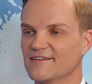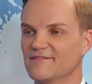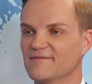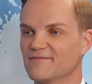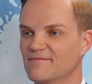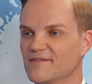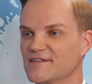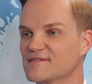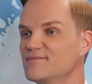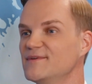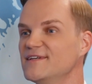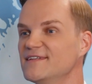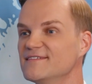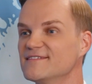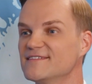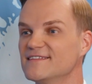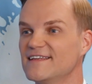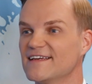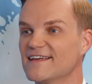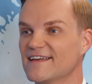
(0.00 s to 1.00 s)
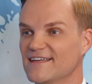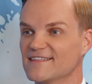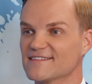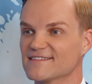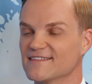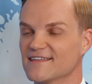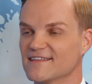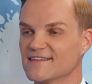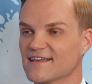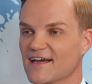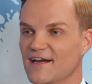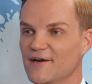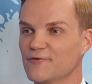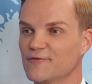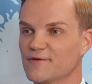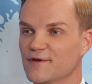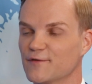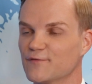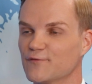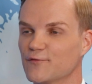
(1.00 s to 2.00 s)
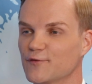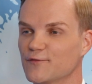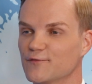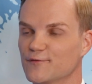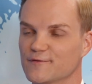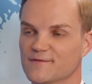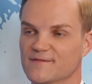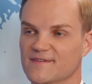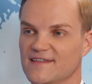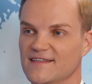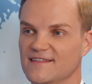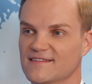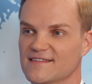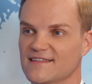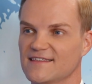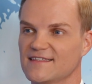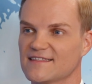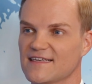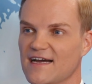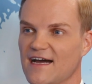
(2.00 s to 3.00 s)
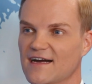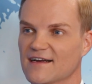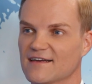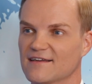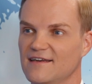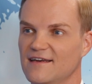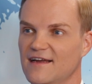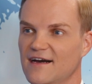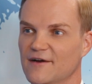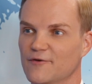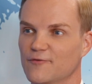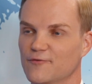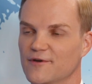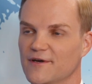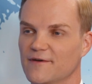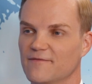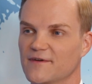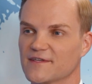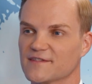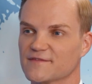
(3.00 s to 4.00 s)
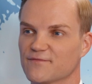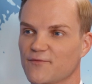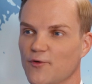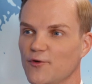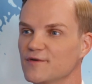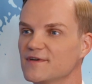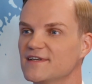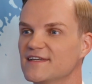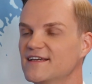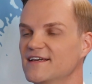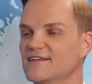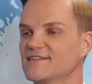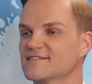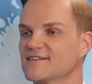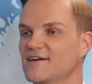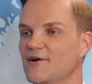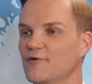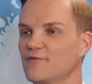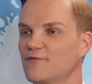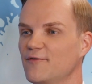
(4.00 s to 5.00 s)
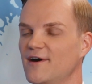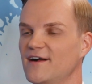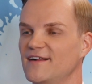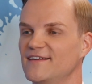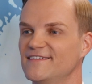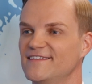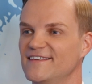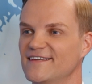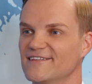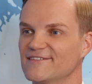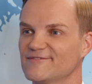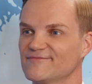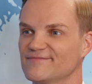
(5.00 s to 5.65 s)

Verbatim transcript: Was bieten Sie den Gästen denn 365 Tage lang oder was wollen die Gäste auch vor allen Dingen?